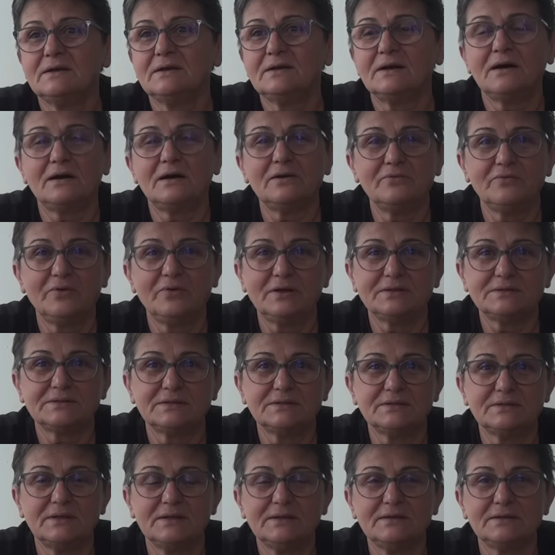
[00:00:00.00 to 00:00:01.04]

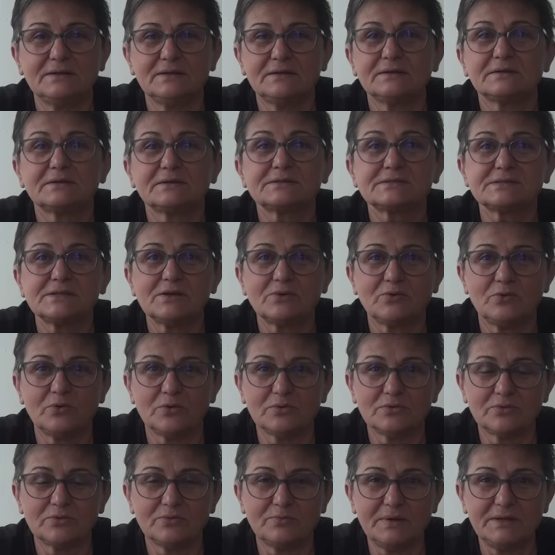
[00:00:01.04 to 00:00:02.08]
hanımefendi de e, kısa
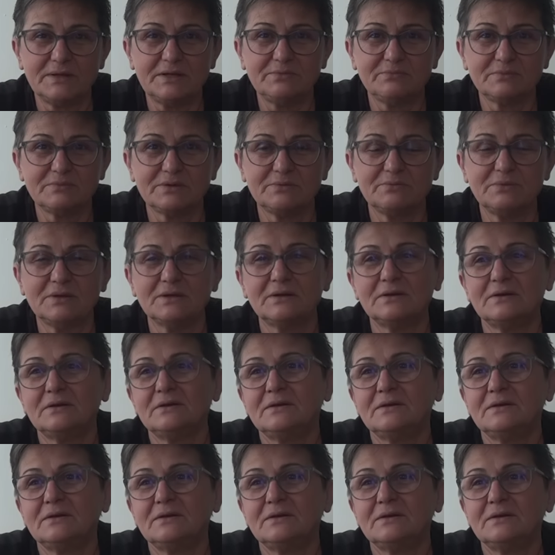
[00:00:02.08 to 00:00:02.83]
kollu benim gibi.